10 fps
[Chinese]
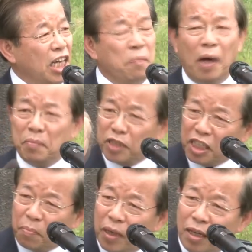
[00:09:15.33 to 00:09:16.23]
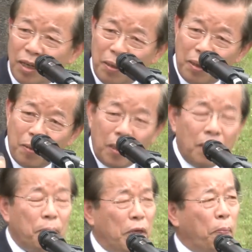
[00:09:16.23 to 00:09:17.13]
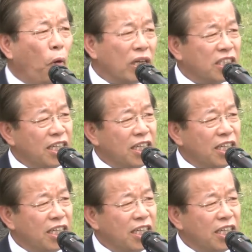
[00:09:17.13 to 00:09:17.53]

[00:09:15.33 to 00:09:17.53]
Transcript: 伊嘛毋是被判